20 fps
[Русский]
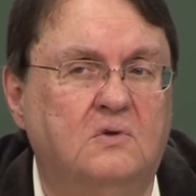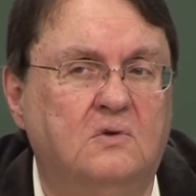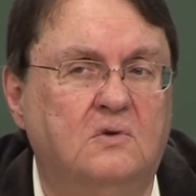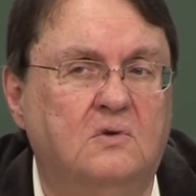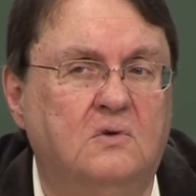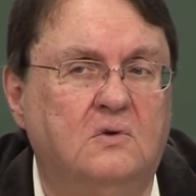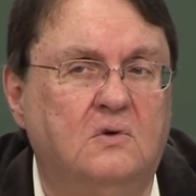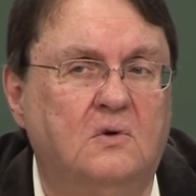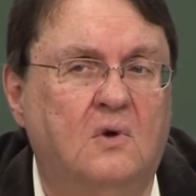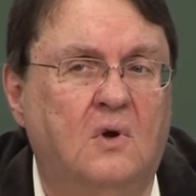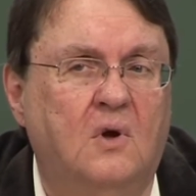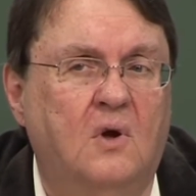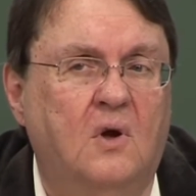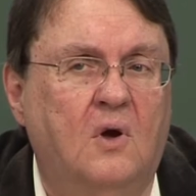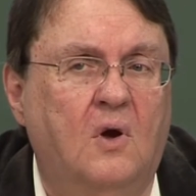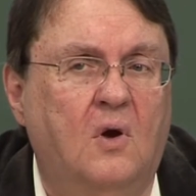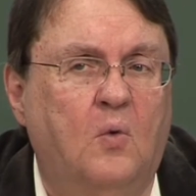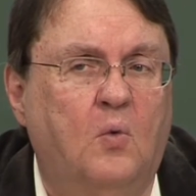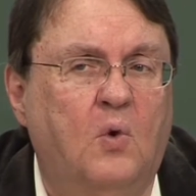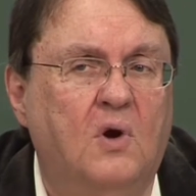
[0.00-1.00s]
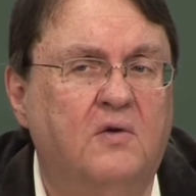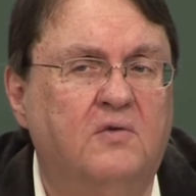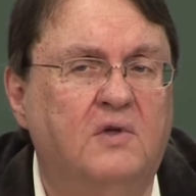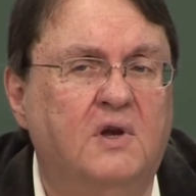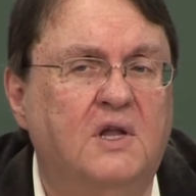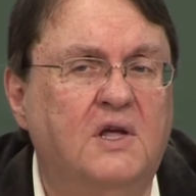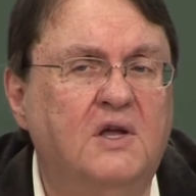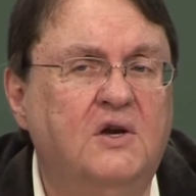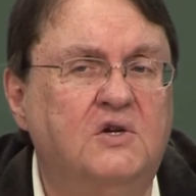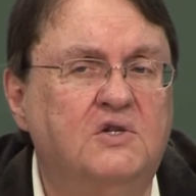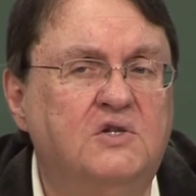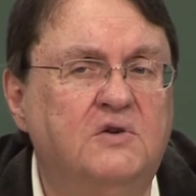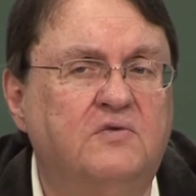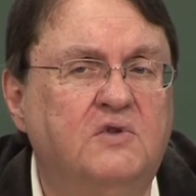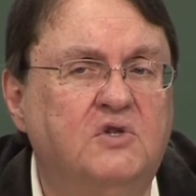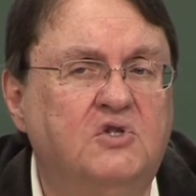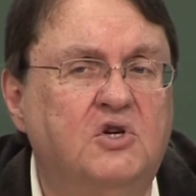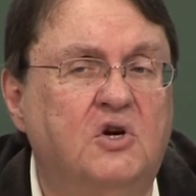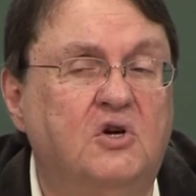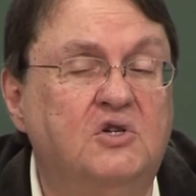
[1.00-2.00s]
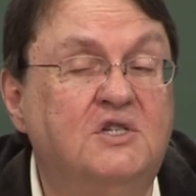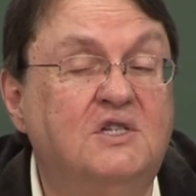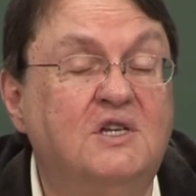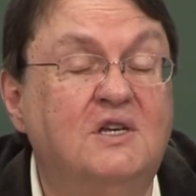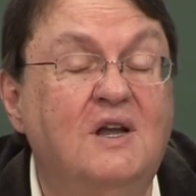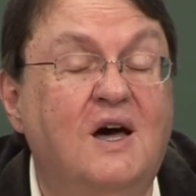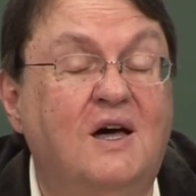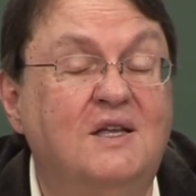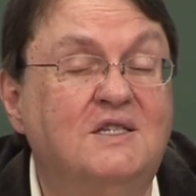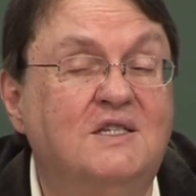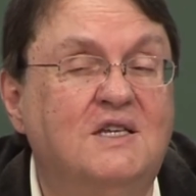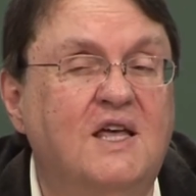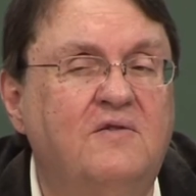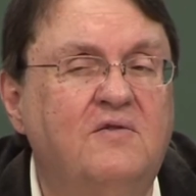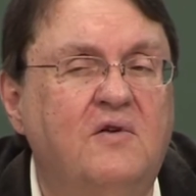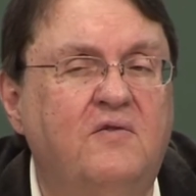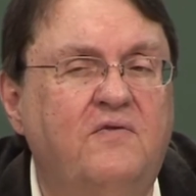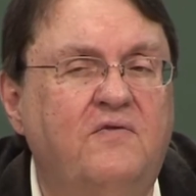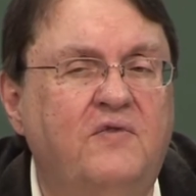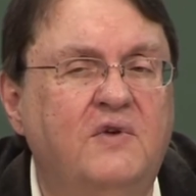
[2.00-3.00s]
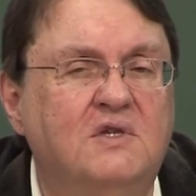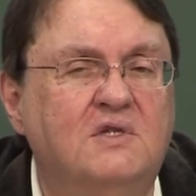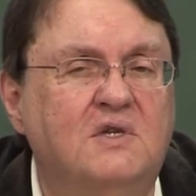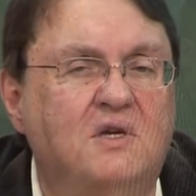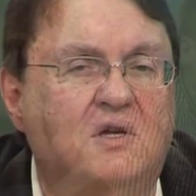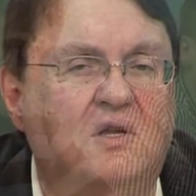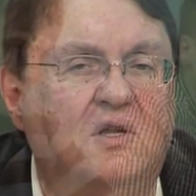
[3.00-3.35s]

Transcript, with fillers: Божья благодать не спасла жизнь